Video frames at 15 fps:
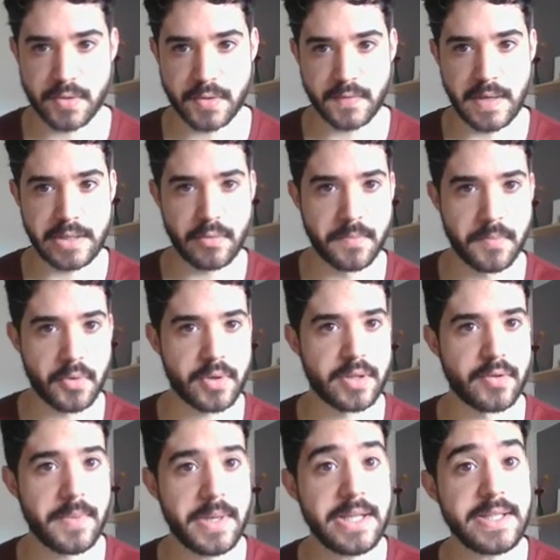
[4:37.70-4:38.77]
nos falta un
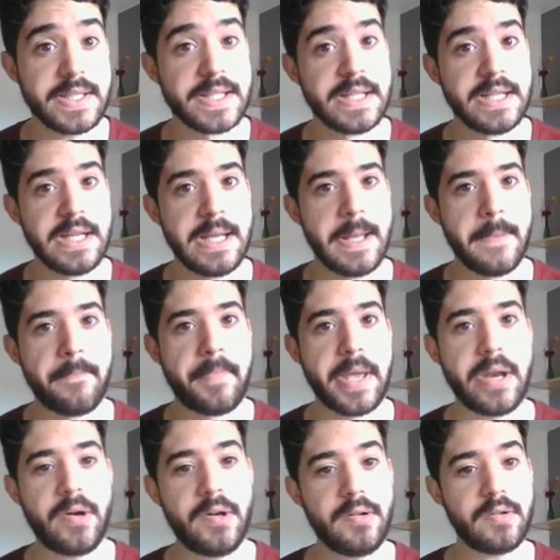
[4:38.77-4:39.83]
poquito más,
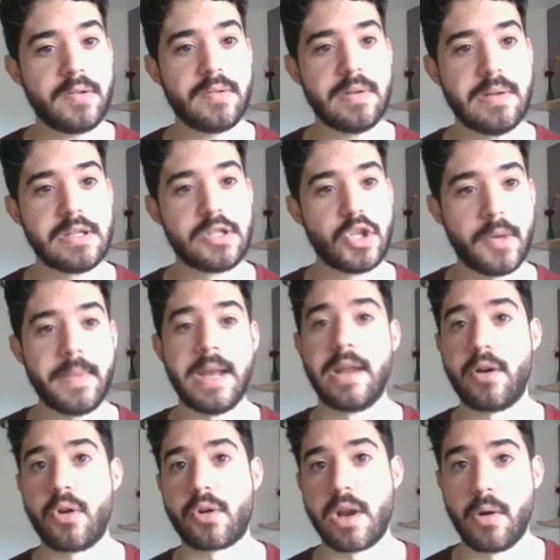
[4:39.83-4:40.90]
pero yo me
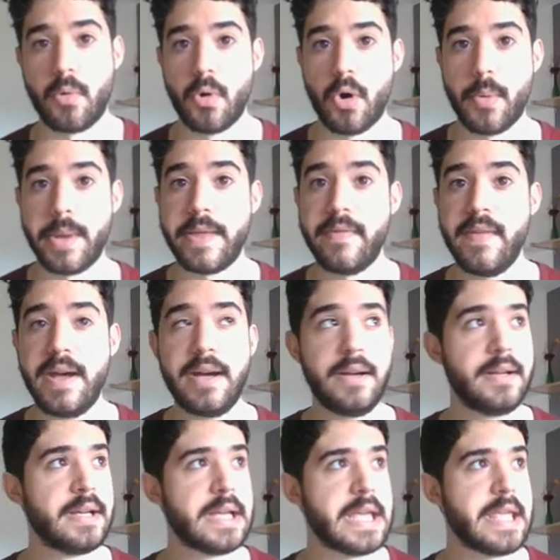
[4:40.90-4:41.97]
alegro de que el juego venda
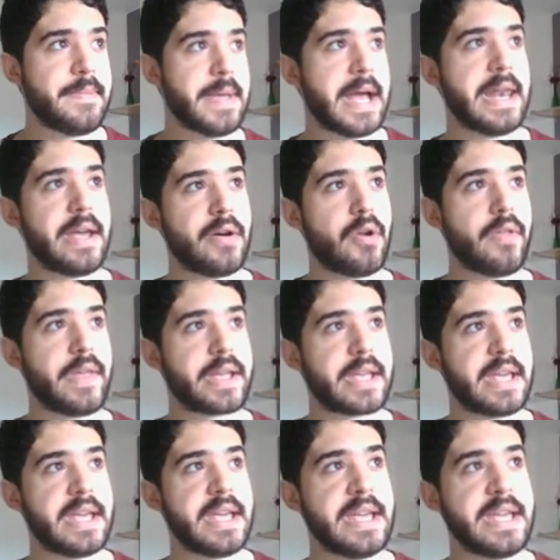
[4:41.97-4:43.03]
y me alegro de
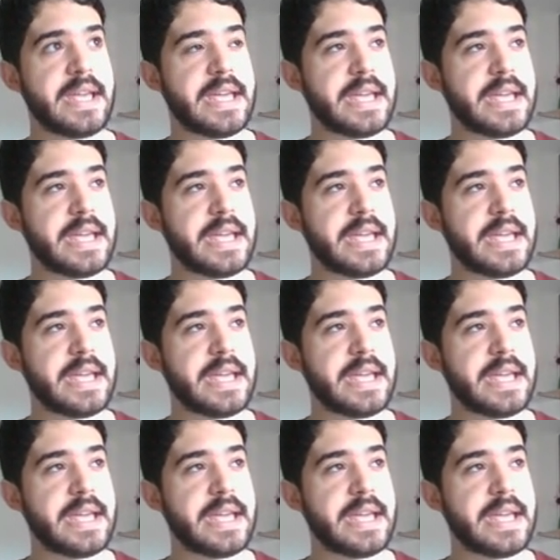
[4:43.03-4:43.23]
que